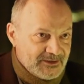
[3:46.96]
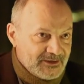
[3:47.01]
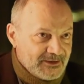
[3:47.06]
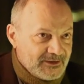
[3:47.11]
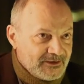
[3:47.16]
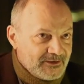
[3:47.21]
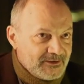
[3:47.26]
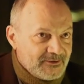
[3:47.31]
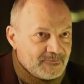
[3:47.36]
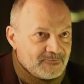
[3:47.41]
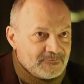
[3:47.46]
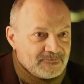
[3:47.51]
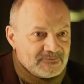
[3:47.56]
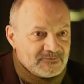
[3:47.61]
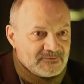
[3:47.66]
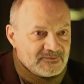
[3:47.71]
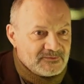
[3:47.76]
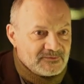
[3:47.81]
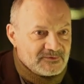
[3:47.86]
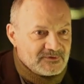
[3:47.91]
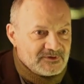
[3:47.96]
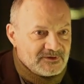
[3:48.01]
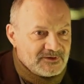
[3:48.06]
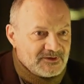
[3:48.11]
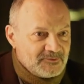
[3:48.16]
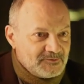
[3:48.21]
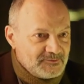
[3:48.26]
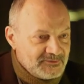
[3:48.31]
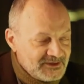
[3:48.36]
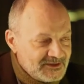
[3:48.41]
Em,
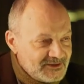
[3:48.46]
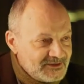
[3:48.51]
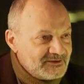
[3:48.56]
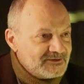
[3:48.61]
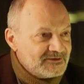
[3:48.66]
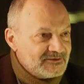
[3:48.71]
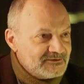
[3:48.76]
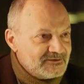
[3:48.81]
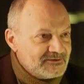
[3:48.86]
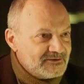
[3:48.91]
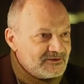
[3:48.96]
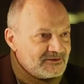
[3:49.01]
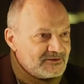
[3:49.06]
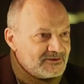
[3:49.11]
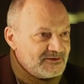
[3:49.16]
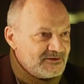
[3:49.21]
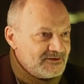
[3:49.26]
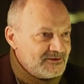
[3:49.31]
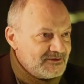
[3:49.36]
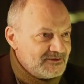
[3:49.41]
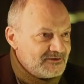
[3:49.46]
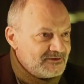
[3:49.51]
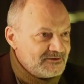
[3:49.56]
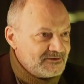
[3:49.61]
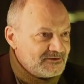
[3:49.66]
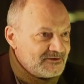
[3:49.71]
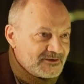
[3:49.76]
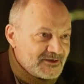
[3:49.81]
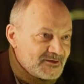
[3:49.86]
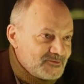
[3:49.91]
en mí, en,
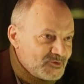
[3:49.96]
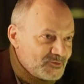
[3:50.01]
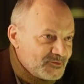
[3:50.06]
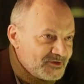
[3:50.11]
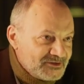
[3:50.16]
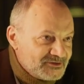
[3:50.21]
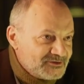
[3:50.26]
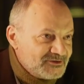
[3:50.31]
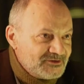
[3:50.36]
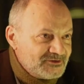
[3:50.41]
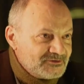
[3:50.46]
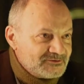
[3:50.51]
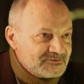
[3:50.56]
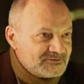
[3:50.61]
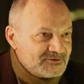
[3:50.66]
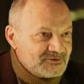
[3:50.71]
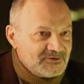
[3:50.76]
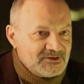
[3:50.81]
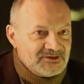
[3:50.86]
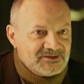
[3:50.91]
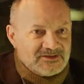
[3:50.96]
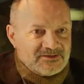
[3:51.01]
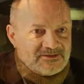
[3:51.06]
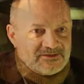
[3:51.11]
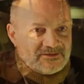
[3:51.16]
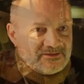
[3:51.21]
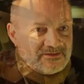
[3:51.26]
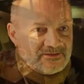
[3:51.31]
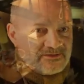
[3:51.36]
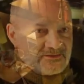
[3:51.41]
aquella, en aquel momento, igual
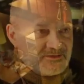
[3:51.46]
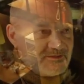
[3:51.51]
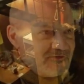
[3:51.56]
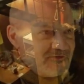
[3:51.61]
tenía